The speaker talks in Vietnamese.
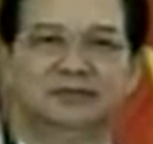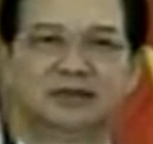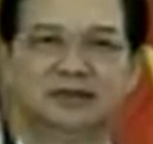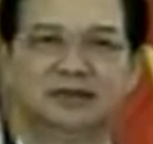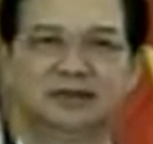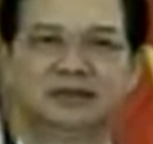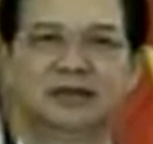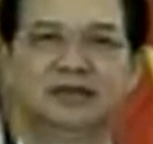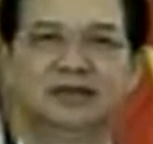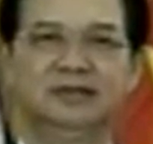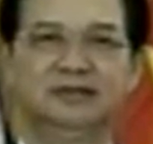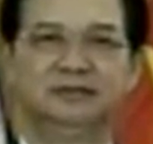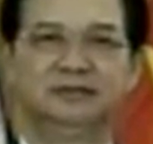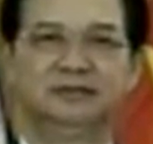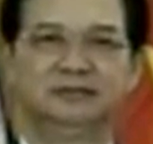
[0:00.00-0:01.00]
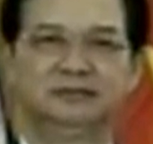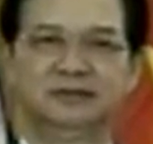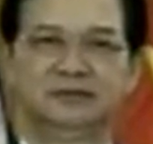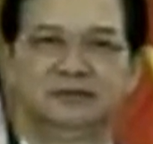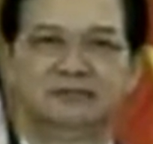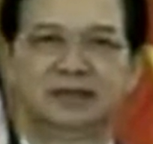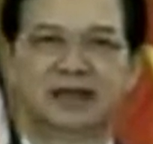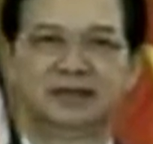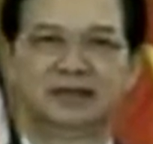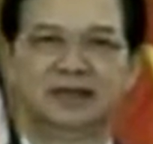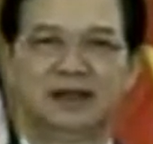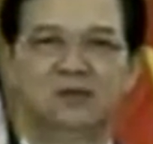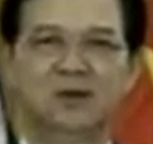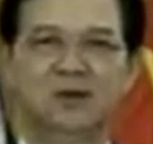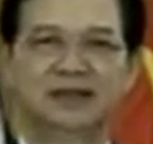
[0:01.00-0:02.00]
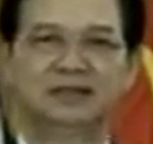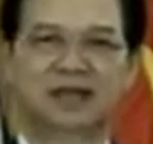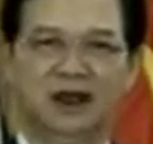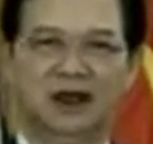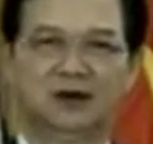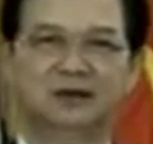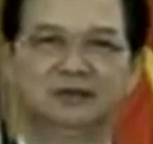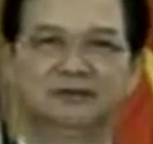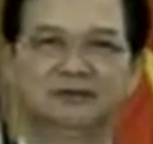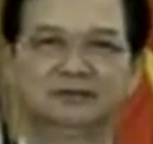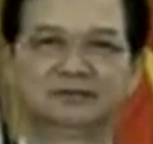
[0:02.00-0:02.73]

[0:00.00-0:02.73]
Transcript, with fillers: kinh tế và văn hóa xã hội